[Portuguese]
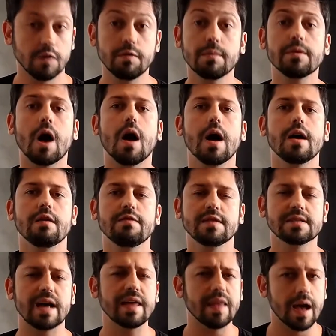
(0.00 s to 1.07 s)
Então vamos dar uma
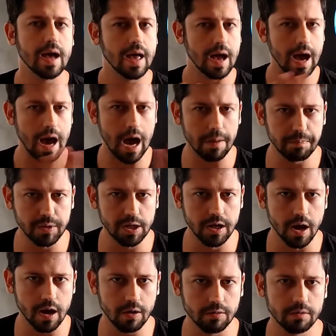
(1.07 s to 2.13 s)
revisada
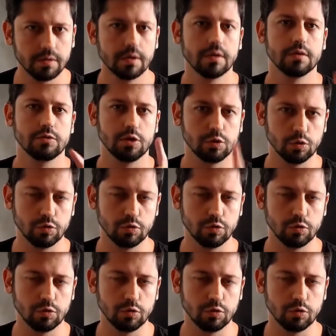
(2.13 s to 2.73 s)
rapidão